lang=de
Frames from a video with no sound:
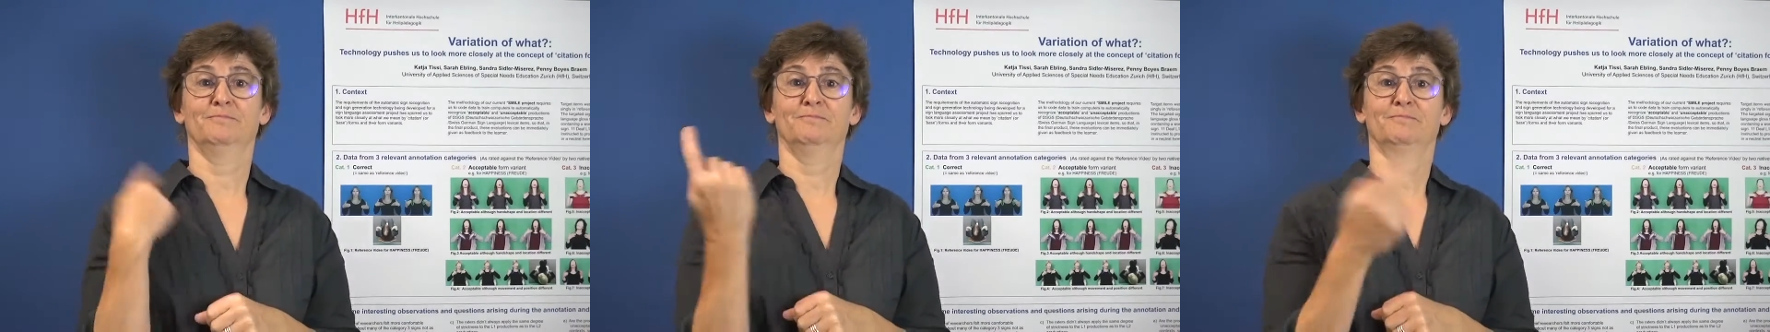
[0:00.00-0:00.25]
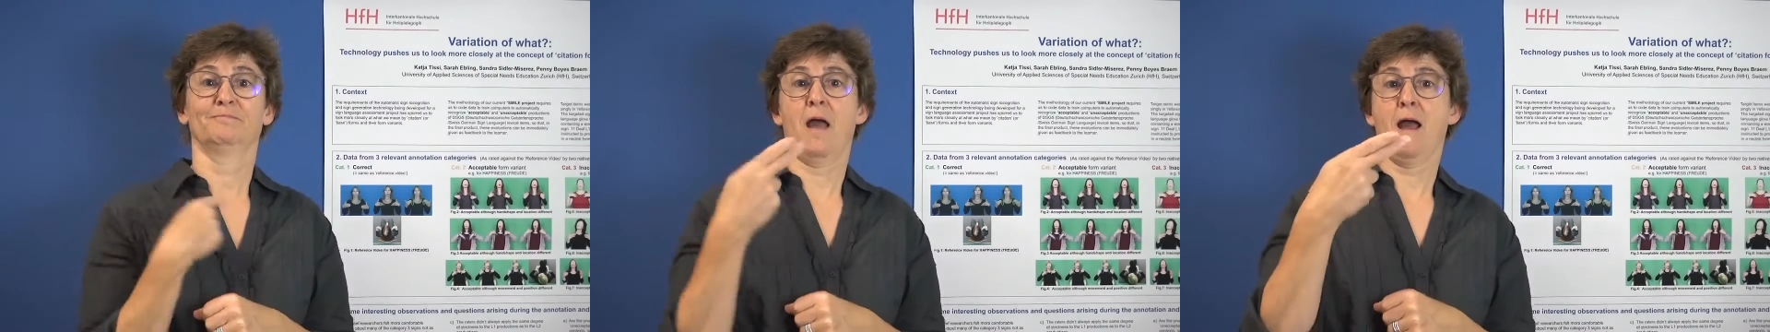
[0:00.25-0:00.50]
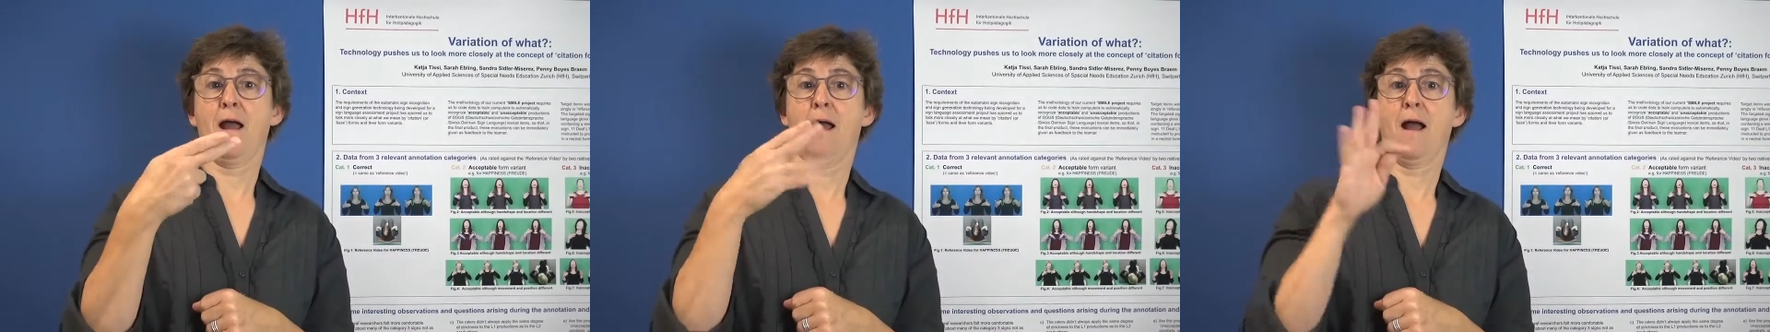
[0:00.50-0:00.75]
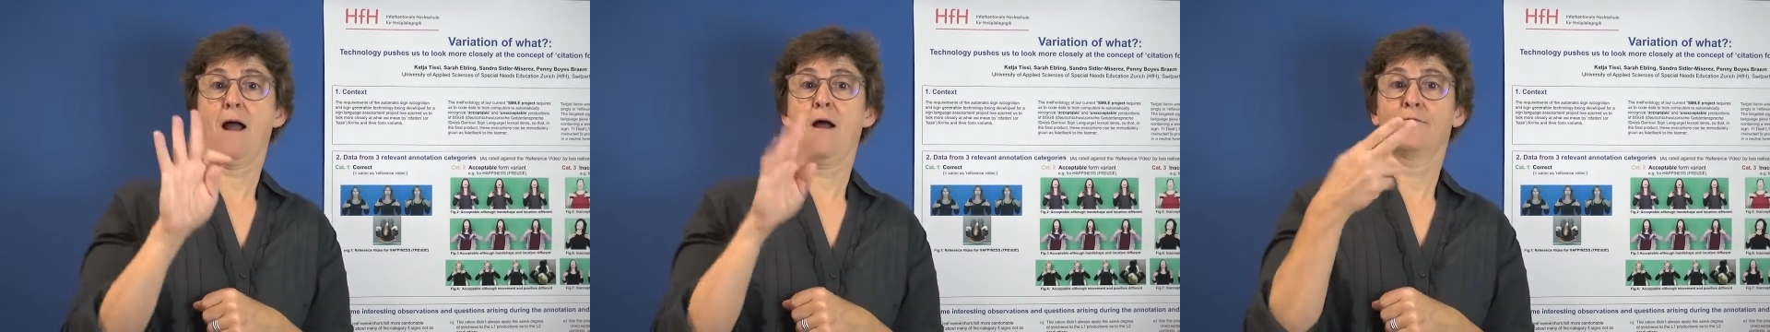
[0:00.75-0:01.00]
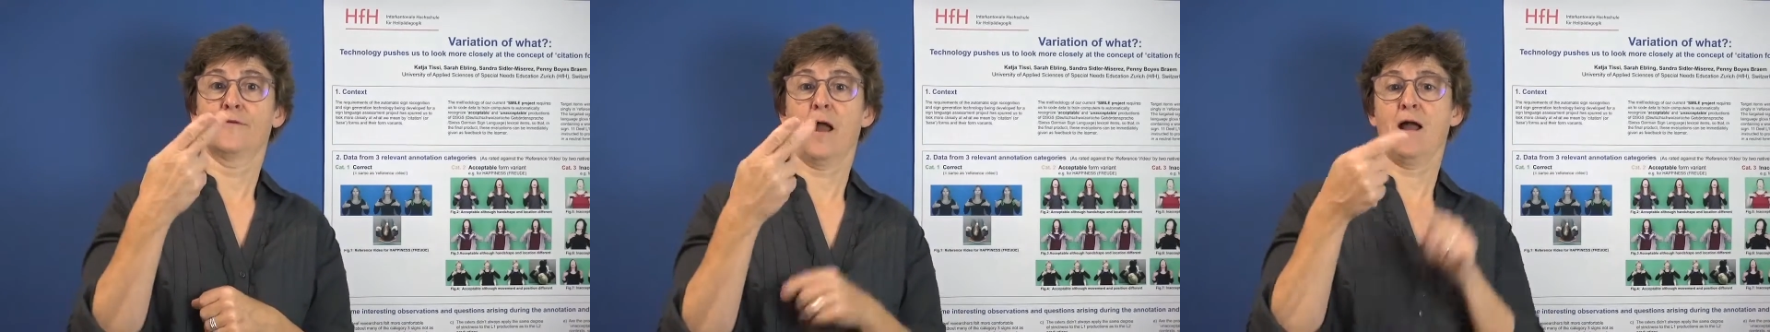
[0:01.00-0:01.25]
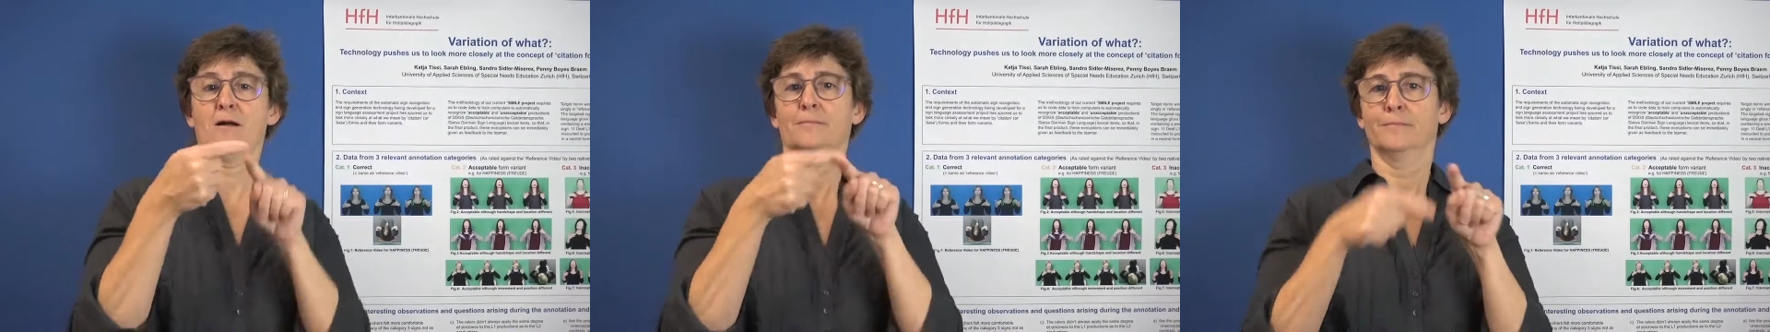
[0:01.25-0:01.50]
Wir vom
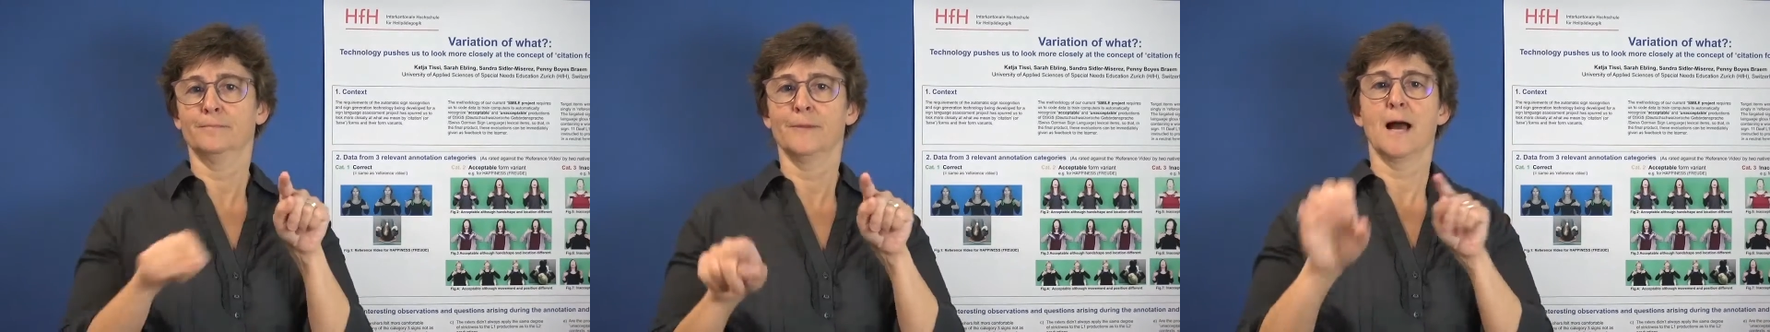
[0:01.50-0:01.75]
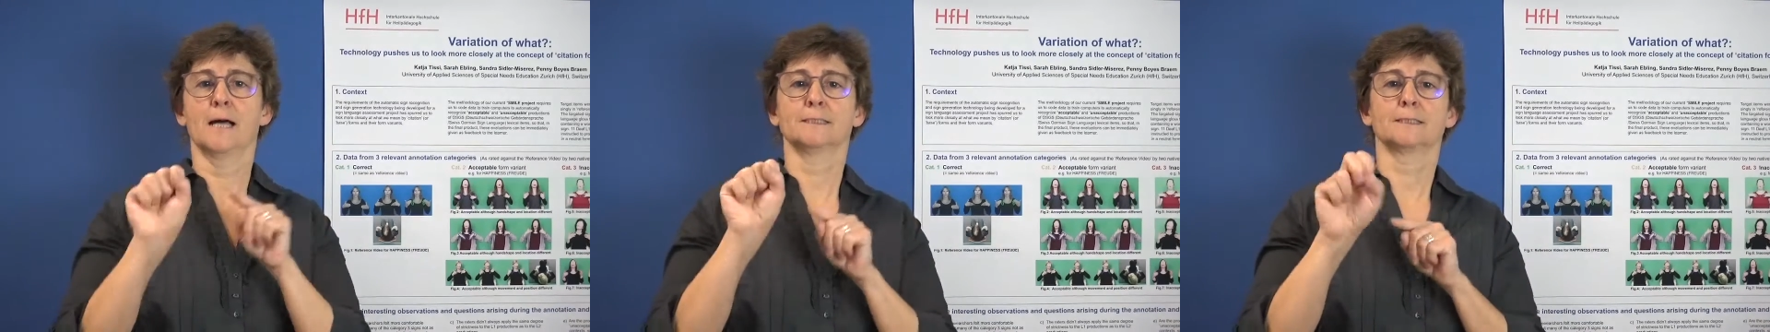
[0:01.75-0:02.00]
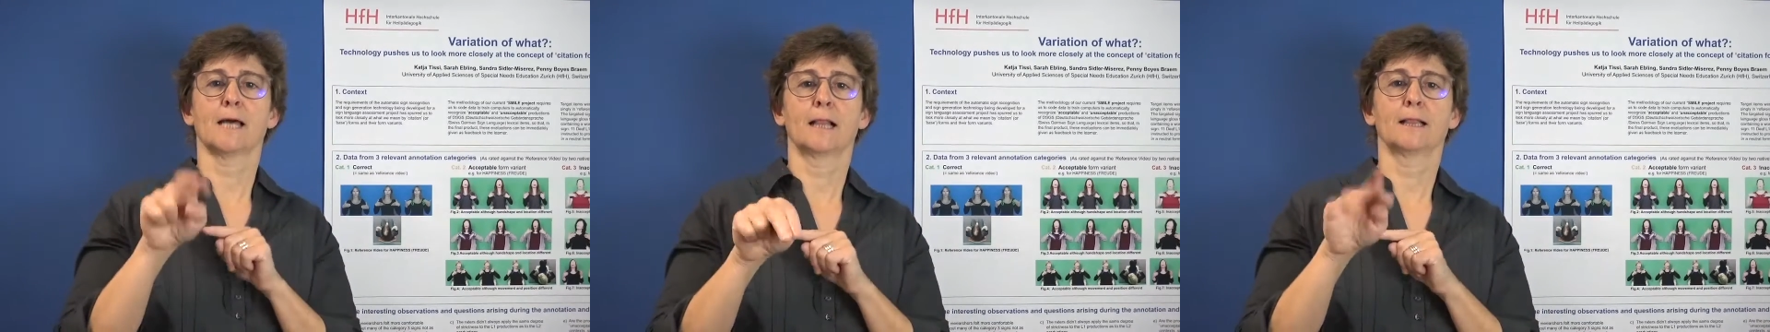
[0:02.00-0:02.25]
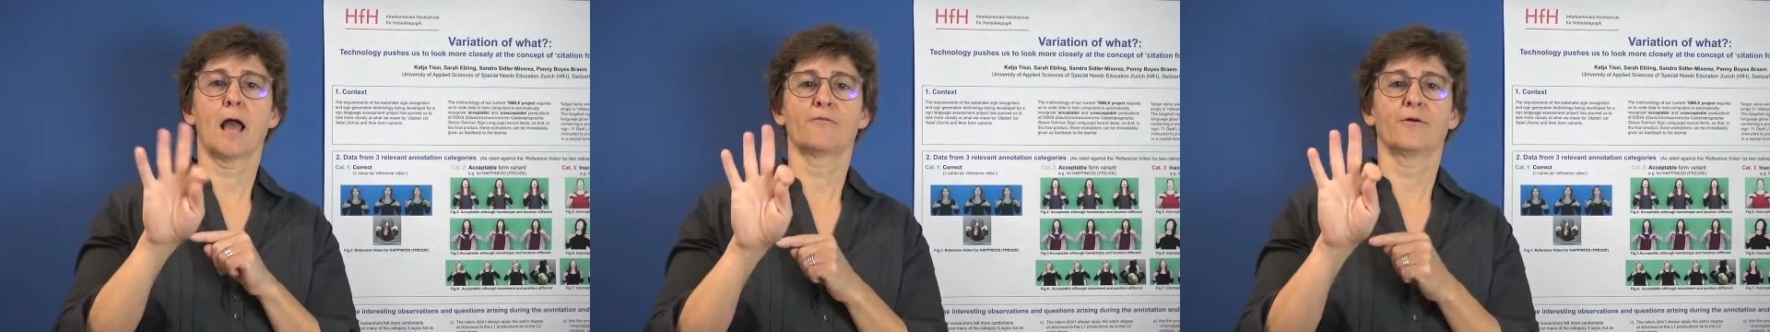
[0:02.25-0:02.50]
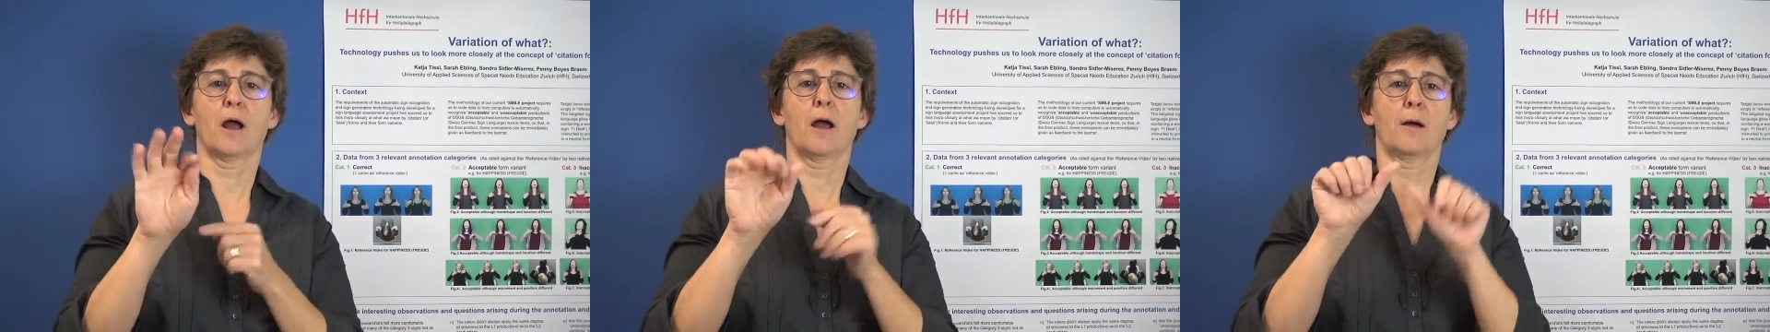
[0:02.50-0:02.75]
HFH-SNF